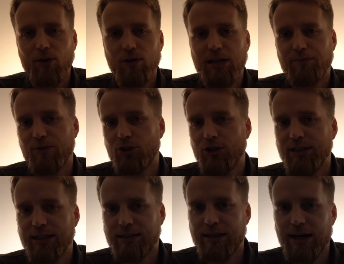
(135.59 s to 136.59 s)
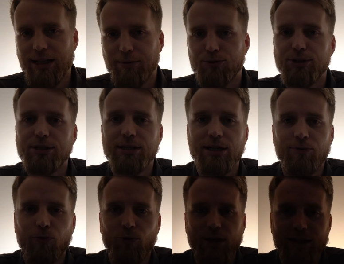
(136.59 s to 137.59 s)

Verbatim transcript: Und ihr habt verschiedene Zeitabschnitte, wo